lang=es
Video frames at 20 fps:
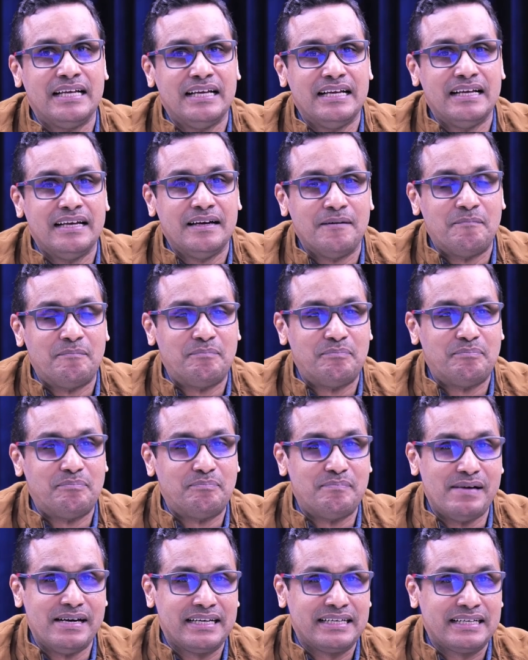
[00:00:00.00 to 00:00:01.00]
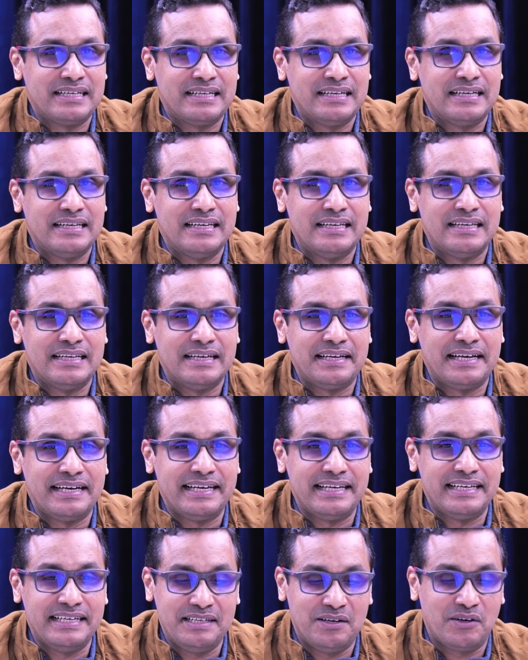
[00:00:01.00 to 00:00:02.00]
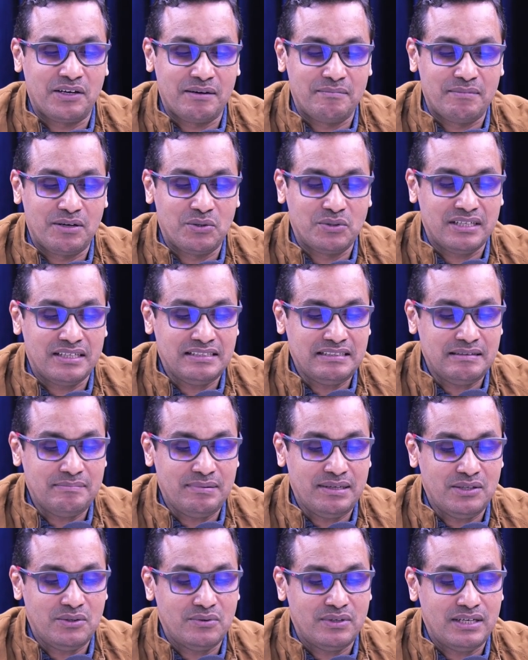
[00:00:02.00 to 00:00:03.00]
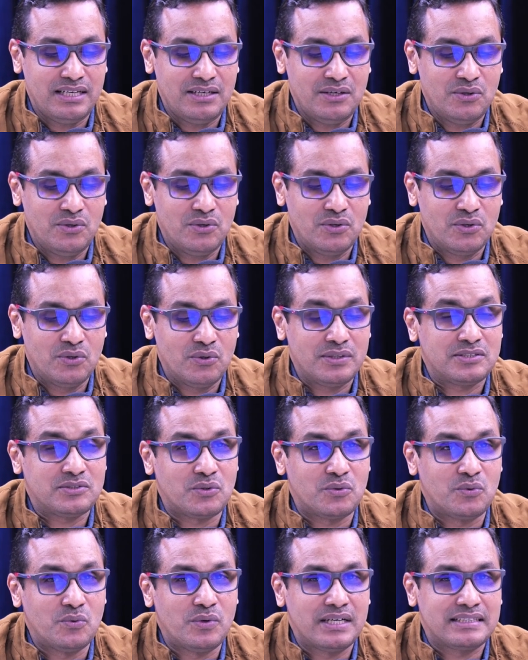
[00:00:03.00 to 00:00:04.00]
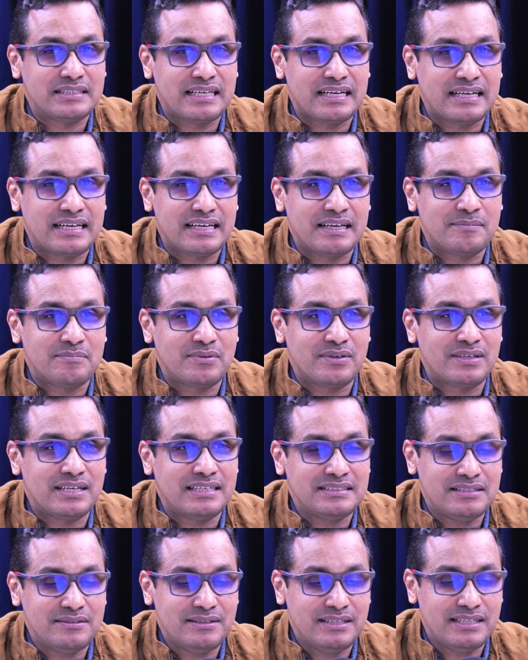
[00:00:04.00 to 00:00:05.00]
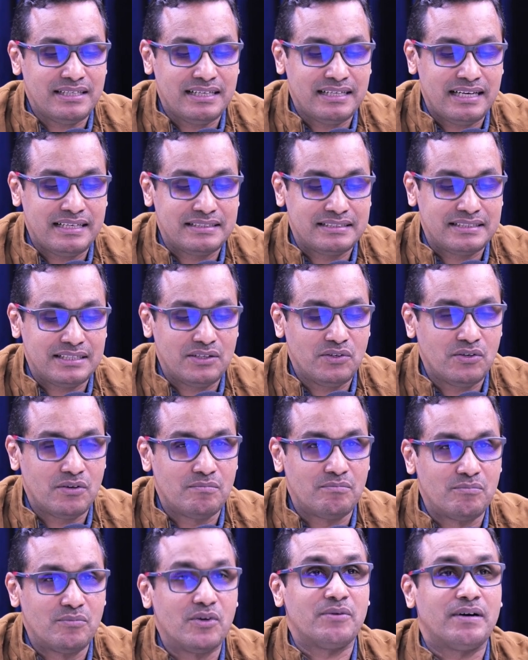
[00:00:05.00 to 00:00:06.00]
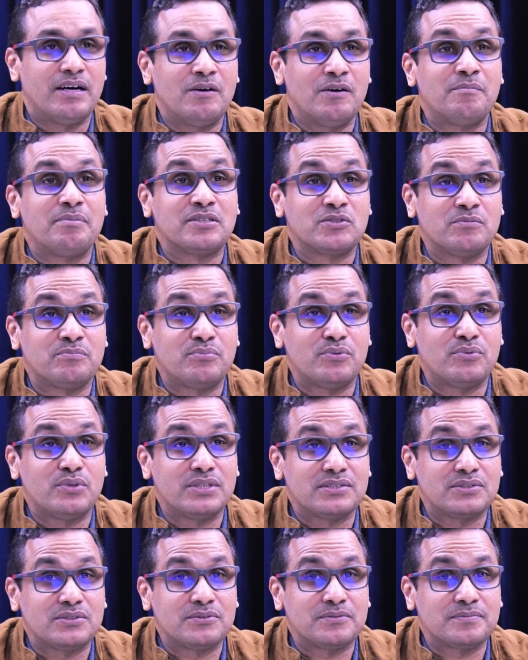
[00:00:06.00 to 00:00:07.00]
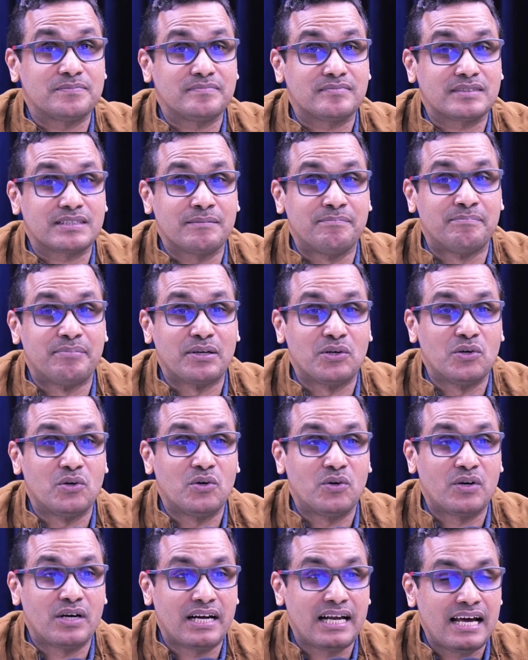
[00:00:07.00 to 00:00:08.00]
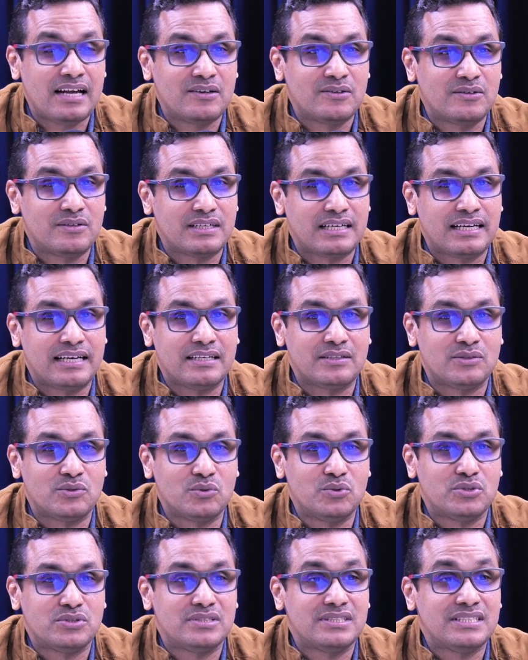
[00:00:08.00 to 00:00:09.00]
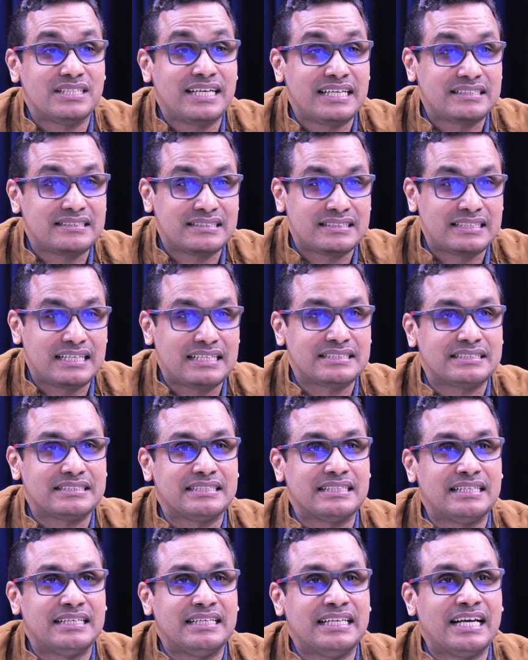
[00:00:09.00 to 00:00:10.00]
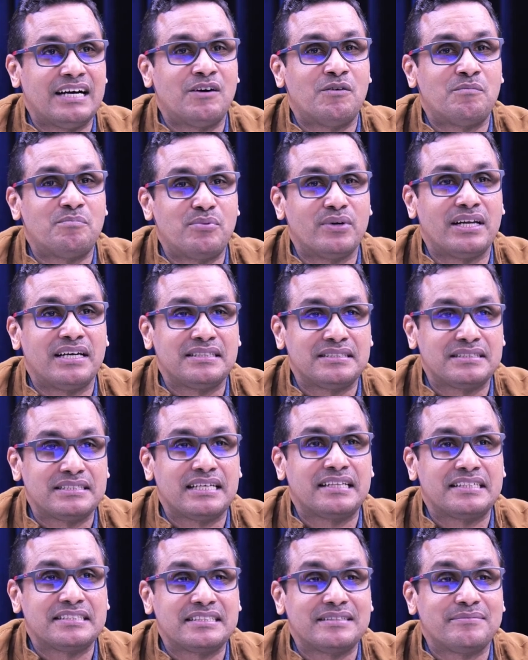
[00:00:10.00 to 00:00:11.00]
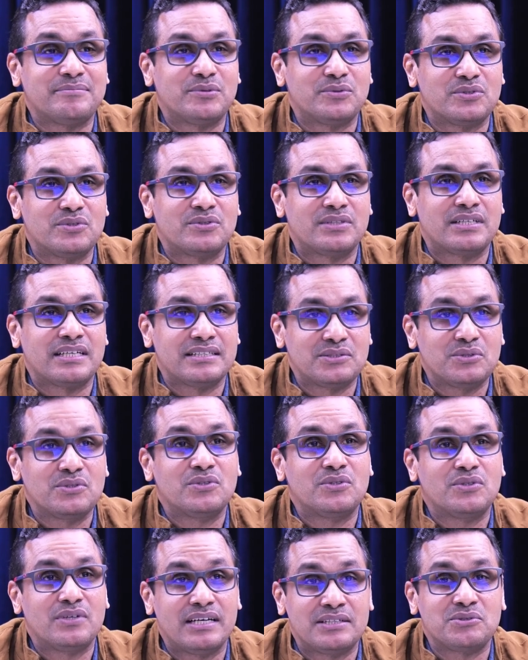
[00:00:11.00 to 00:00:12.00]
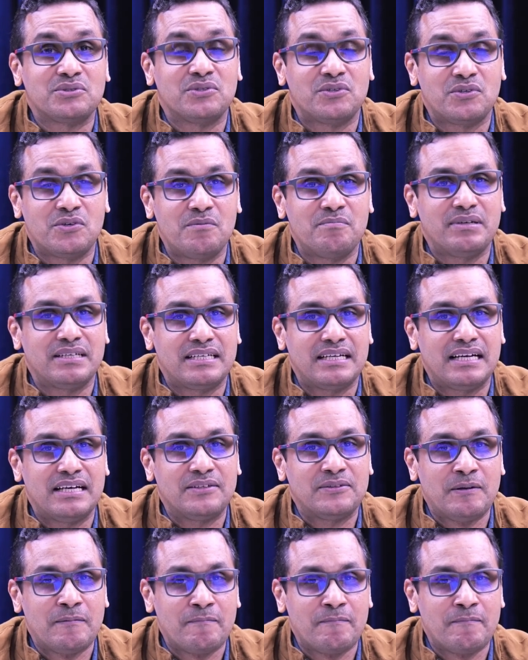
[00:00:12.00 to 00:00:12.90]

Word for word: sí. El, y lo que me gusta de esa película es lo, escueta que es, porque ahí se ve que la hicieron con muy bajo presupuesto, pero lograron que tú sientas la opulencia de ese mundo, que eso, es lo, eso lo complicado.